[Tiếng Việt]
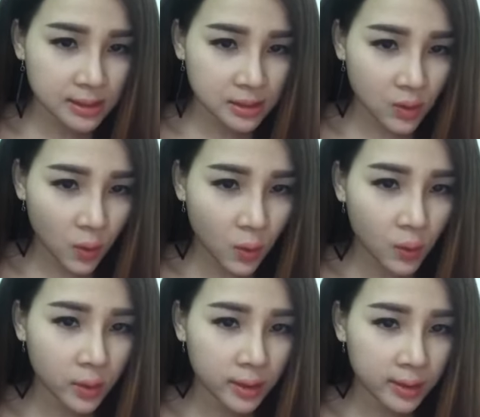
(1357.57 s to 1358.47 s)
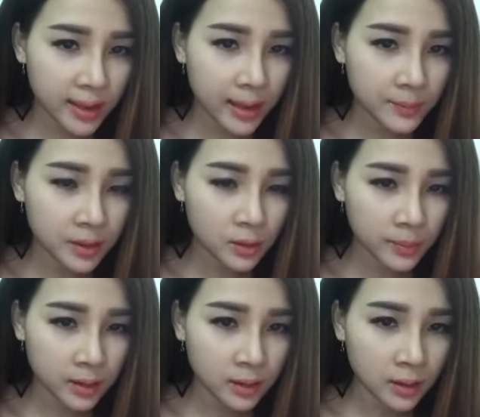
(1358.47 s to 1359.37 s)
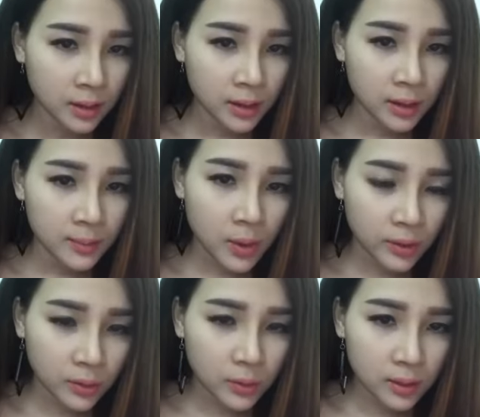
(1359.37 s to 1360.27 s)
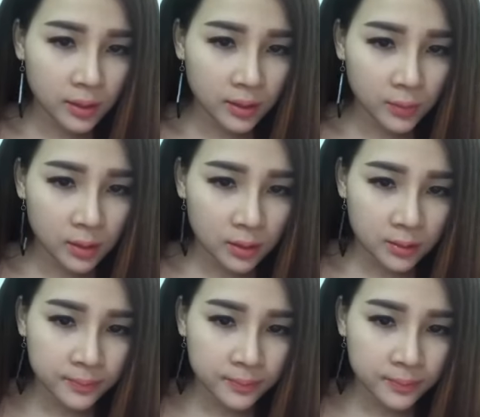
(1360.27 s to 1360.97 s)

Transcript: khô cái da mình rồi mình bôi thuốc lên nha Quynh.